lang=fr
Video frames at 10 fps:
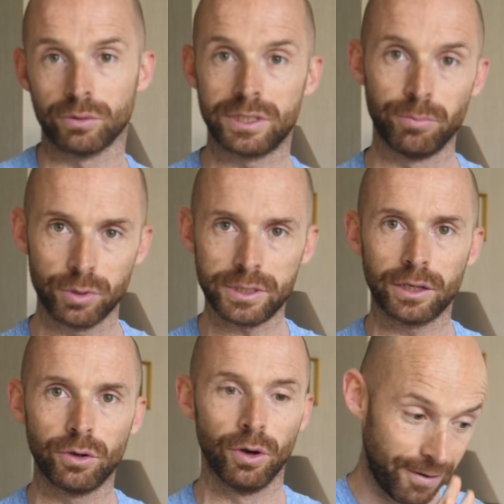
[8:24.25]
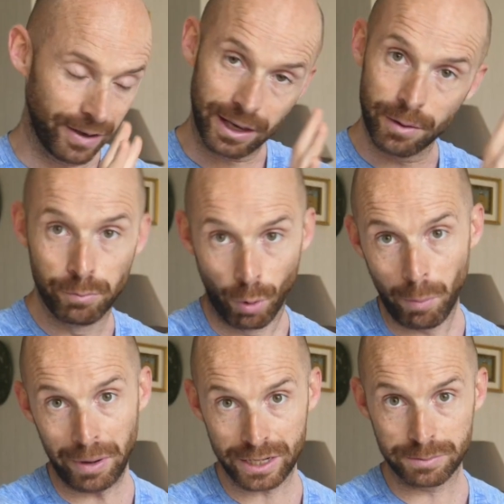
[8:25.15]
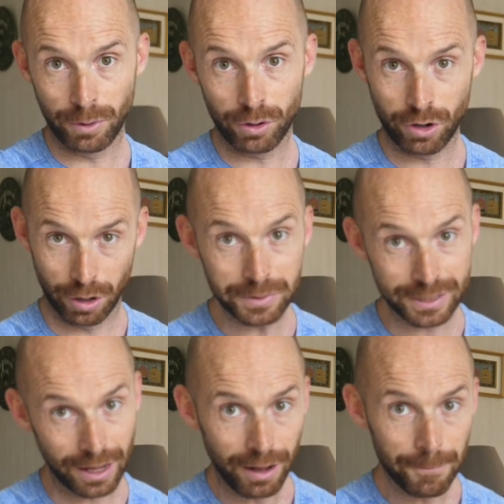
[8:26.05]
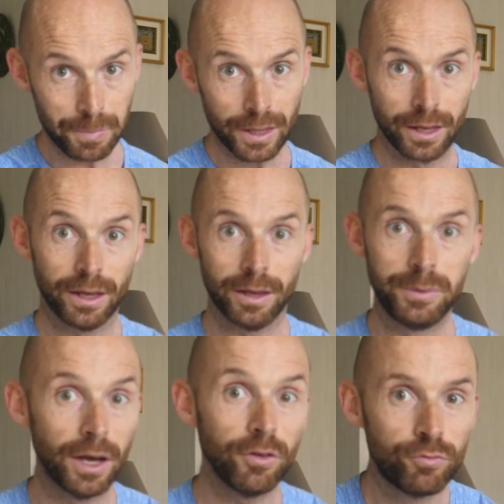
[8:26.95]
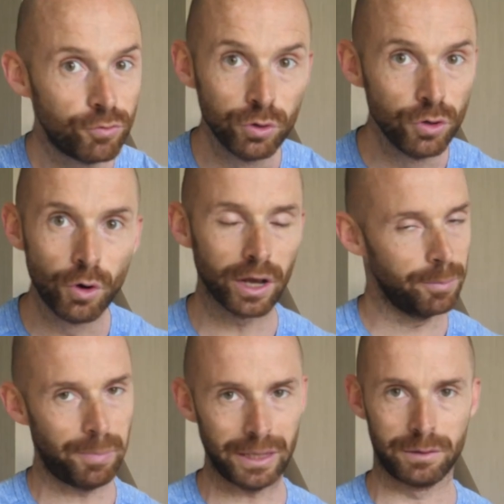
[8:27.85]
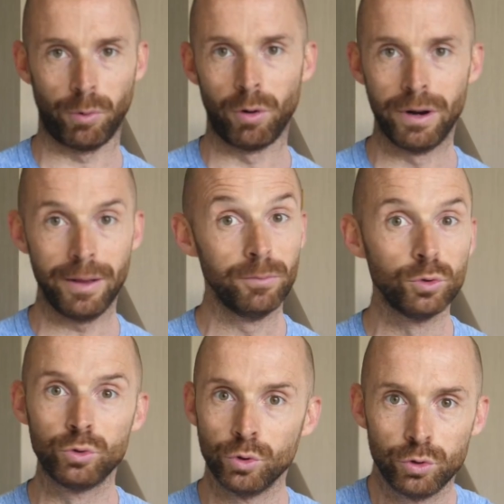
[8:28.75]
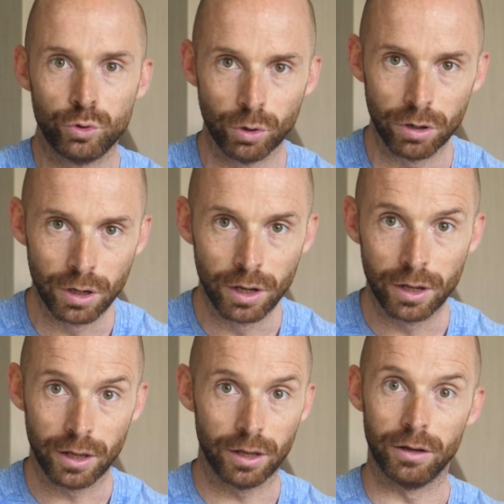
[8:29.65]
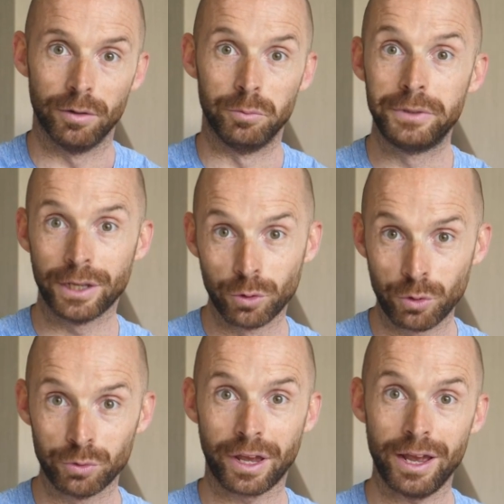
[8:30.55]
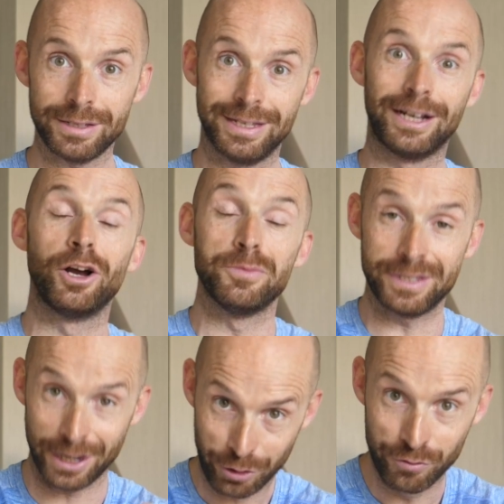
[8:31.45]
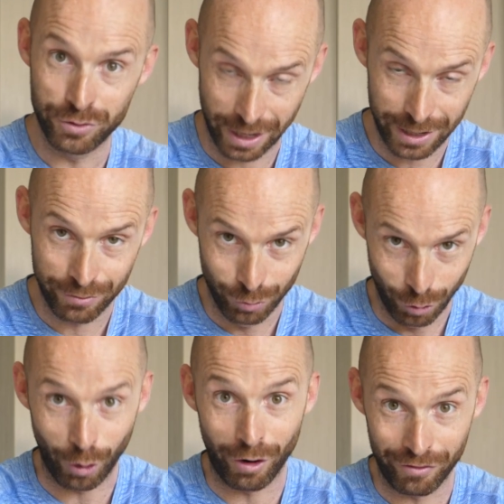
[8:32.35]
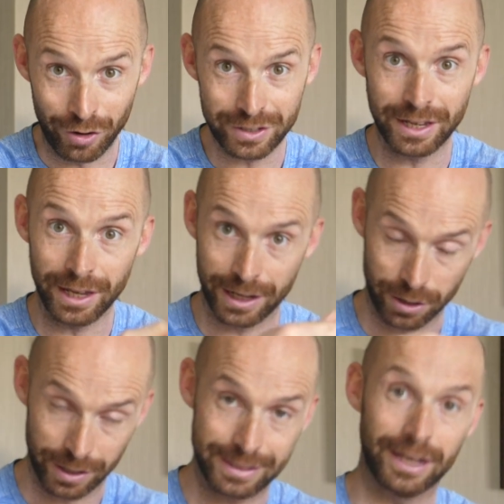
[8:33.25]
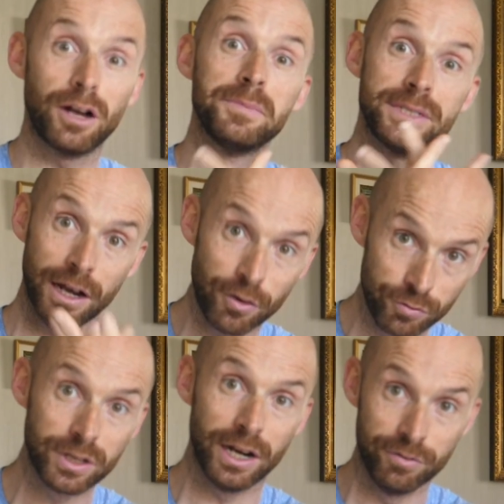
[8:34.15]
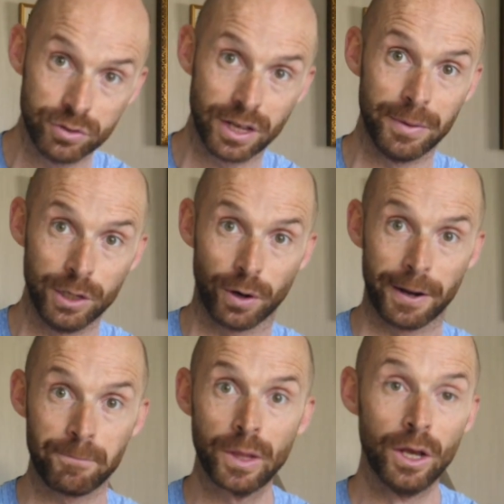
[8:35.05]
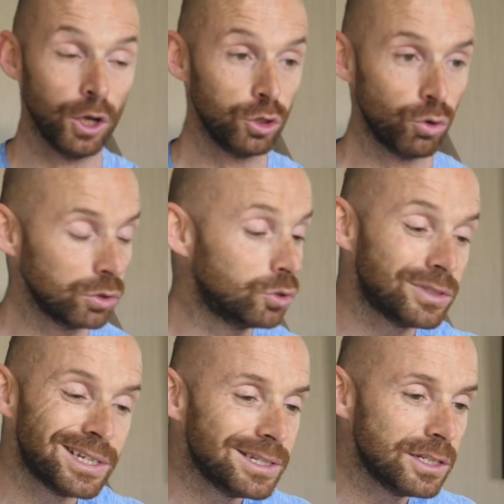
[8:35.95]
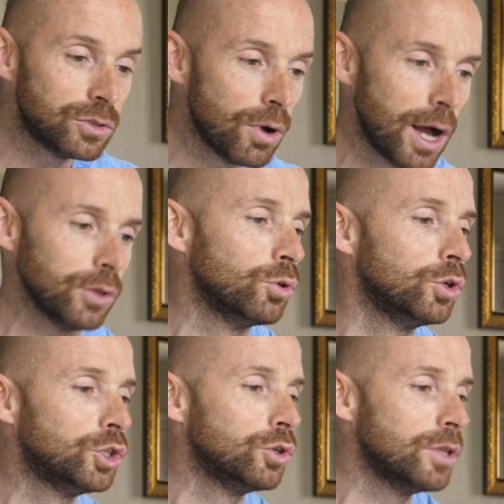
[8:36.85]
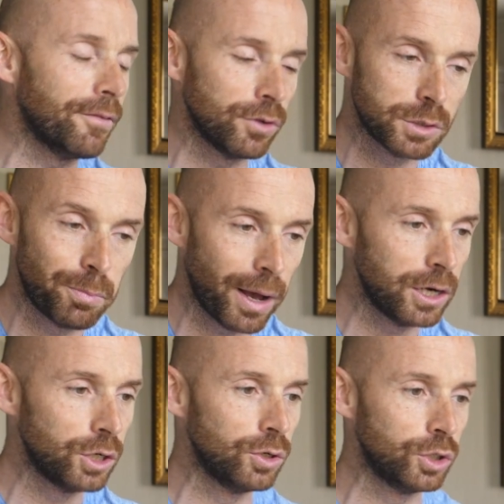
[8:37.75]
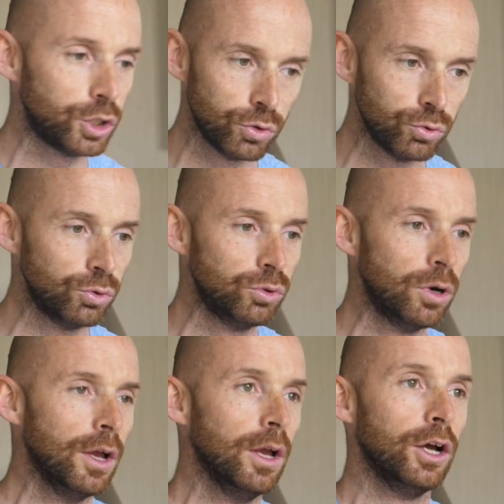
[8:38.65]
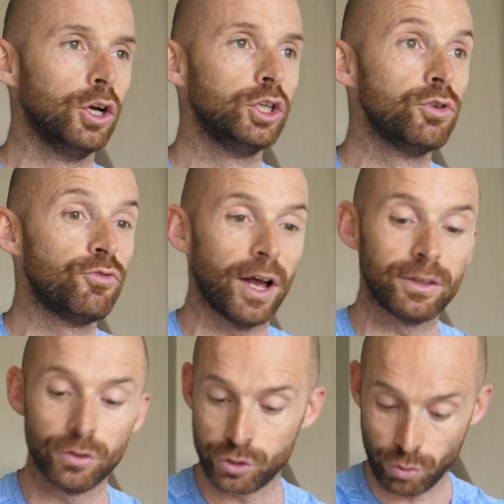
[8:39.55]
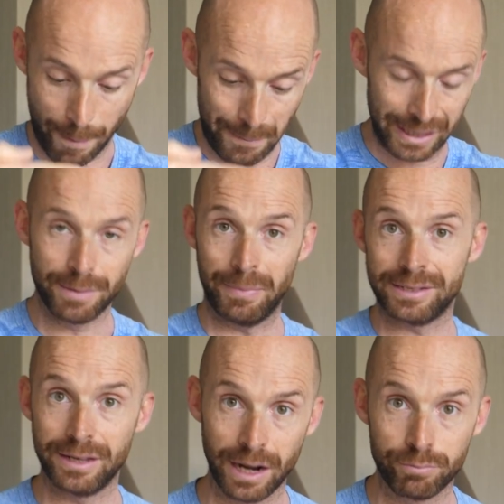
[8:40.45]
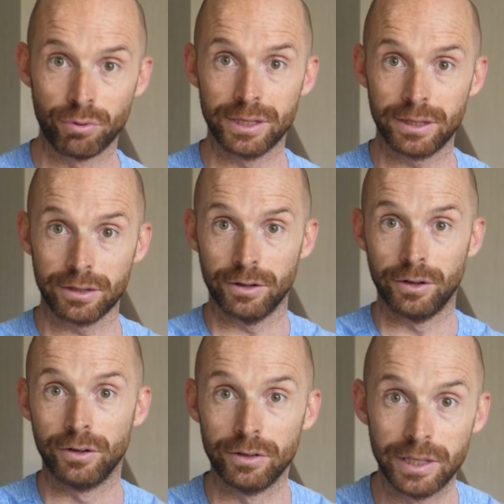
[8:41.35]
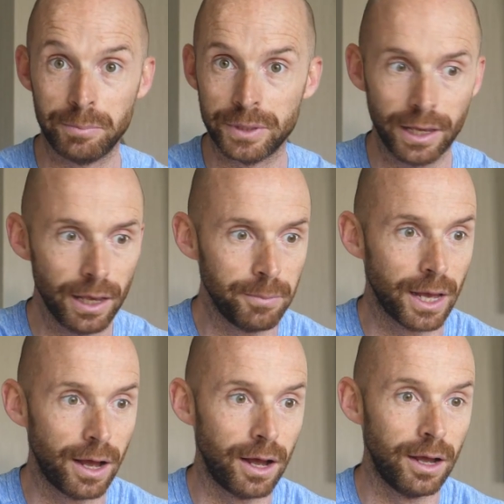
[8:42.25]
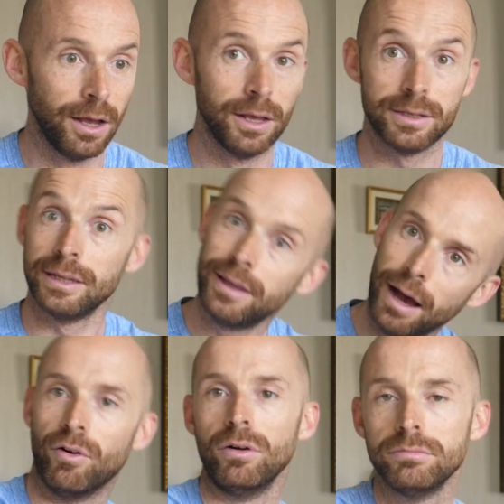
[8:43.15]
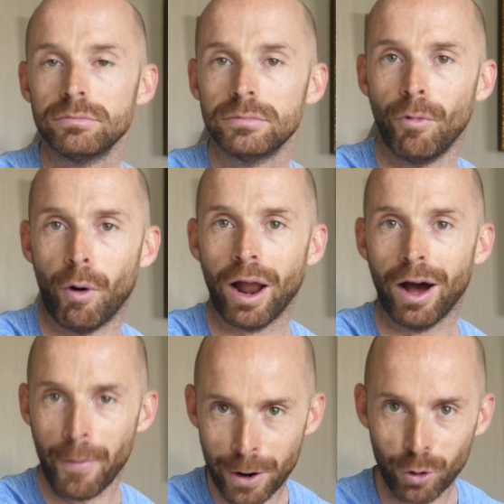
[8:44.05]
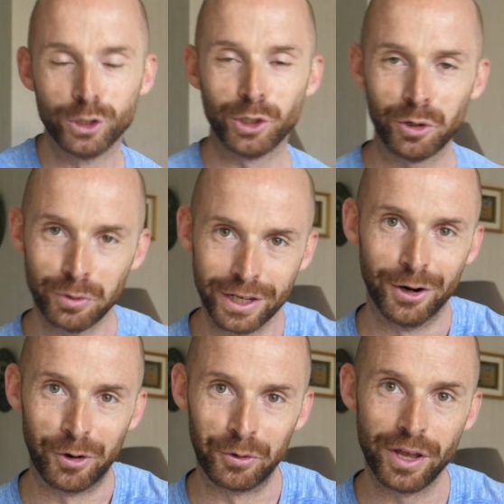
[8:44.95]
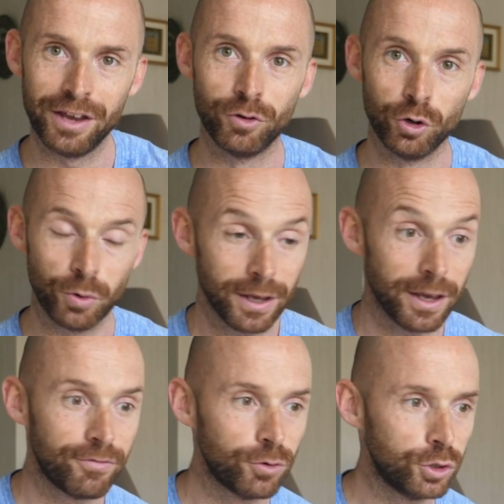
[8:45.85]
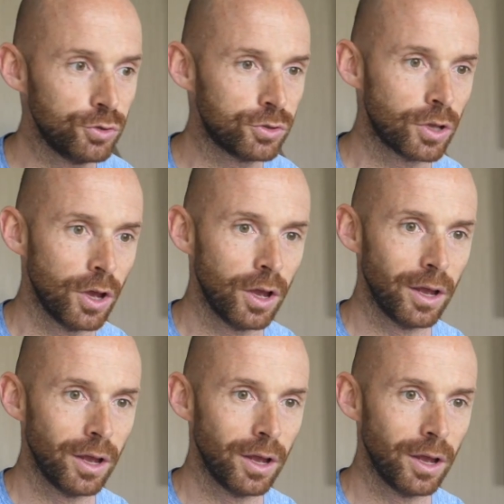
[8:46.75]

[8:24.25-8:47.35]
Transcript: Donc c'est pour ça que avec un bon placement comme ça, eh bien vous n'aurez pas de problème de dos. Euh, bien au contraire, c'est comme ça que vous allez vous le renforcer et c'est comme ça que vous allez vous améliorer. Donc toutes ces histoires de je n'avance pas le genou, euh, je fais attention à pas dépasser la pointe euh, des pieds, eh bien c'était avant. Voilà. Aujourd'hui, on a évolué et il faut juste